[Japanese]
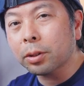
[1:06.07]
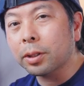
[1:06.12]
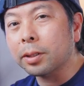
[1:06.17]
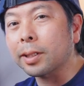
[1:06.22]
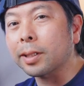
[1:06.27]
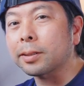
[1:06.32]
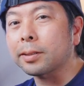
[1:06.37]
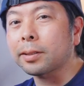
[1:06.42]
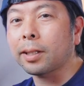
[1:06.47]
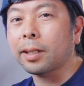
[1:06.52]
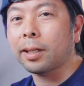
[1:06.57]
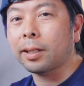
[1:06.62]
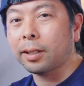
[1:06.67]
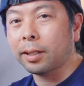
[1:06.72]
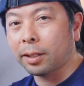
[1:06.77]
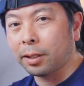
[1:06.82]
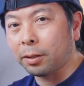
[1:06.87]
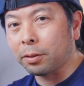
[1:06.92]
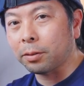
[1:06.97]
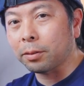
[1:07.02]
て撮影が
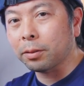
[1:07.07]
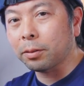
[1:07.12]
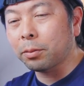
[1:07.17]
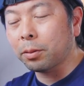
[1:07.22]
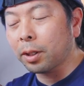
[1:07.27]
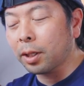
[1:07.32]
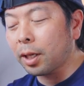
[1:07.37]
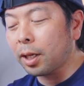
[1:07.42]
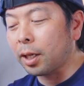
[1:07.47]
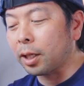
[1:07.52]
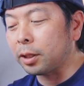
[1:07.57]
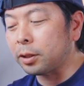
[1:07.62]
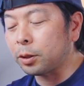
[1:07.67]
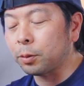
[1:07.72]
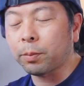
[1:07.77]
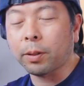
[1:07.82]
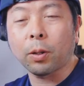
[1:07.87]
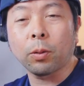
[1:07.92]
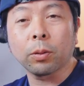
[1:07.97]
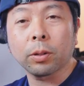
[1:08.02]
できるこれが
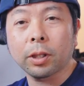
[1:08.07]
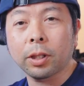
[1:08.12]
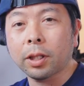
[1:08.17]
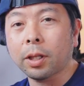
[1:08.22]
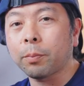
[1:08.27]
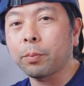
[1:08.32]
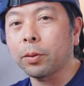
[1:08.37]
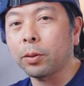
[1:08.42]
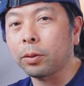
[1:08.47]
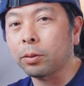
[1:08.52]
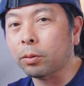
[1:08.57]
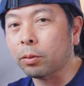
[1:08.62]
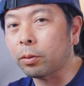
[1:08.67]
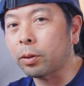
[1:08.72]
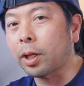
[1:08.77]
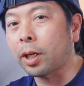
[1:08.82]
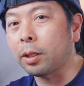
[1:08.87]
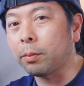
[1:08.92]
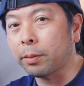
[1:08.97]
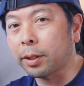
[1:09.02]
一番大きなポイント
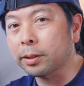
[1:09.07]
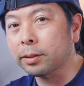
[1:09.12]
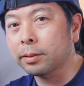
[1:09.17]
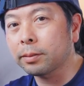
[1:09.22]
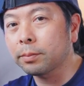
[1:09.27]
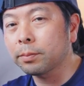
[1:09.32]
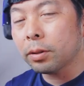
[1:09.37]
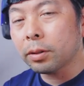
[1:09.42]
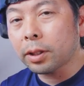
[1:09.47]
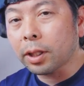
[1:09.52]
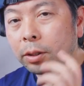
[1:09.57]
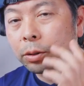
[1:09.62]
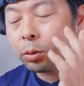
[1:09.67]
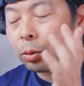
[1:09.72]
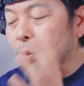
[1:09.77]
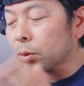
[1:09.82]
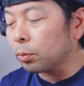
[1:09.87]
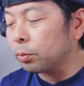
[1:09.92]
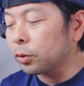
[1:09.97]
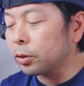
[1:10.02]
になりますで
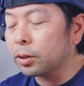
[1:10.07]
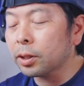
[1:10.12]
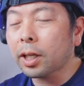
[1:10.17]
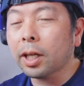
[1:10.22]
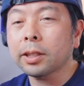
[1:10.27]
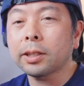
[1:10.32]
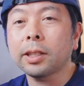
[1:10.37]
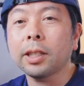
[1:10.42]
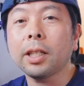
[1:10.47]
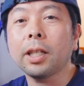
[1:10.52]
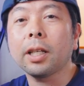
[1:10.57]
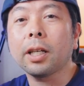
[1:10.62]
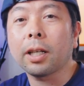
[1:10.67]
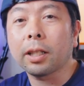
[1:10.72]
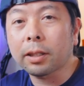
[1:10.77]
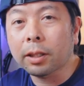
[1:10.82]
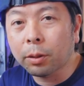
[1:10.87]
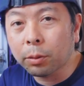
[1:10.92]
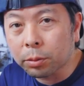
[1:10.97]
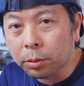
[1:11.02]
ちょっと難しい言い
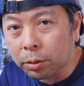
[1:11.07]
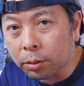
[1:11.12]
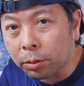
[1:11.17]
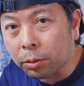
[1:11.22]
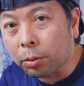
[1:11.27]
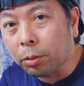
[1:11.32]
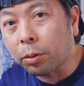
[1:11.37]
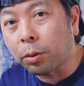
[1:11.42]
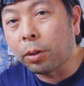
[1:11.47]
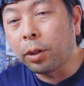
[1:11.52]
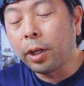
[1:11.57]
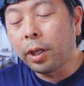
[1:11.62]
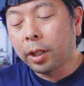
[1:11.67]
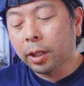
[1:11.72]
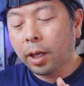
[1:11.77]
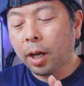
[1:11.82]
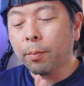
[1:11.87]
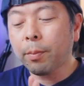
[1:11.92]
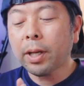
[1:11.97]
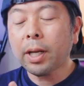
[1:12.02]
方をすると
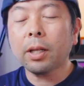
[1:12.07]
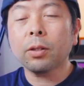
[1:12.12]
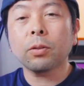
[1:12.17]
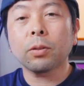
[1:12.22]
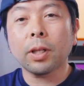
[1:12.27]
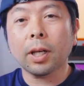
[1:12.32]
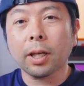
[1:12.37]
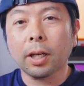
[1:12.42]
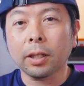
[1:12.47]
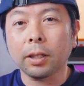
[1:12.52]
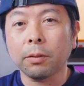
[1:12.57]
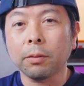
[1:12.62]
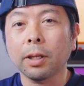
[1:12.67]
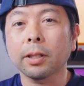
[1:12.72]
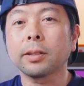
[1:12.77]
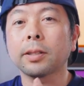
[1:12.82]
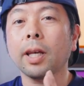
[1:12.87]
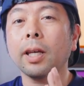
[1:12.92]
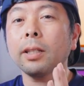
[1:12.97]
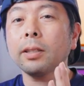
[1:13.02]
カメラの中に
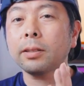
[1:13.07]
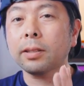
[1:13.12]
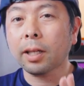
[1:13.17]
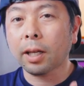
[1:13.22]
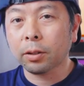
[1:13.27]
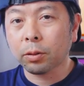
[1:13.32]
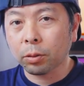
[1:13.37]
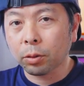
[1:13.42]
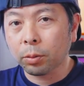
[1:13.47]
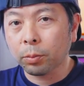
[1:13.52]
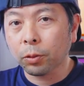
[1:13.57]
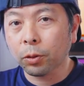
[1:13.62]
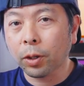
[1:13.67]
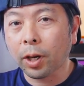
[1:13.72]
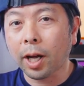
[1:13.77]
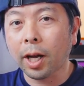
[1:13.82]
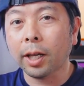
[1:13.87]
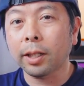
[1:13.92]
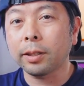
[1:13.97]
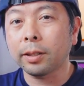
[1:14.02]
はセンサーというもの
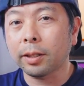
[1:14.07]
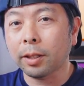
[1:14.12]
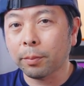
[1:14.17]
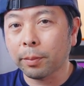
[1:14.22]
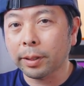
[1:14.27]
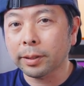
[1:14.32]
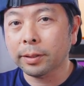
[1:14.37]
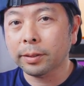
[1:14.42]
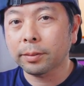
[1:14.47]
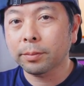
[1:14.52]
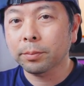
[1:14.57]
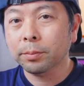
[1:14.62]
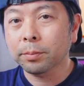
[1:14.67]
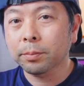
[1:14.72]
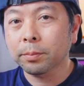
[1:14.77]
が入ってます